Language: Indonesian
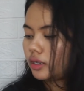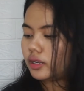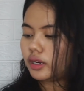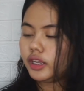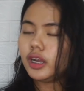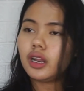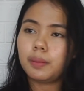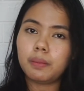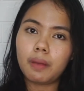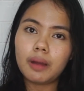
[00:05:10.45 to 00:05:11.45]
jadi
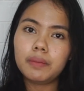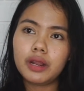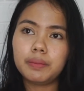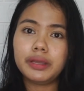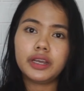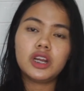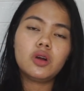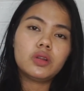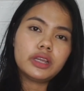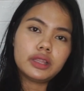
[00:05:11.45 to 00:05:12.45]
lembab dan bikin
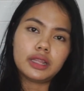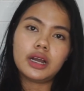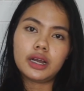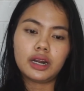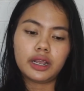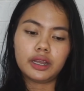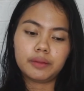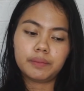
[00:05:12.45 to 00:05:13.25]
kulit kita kering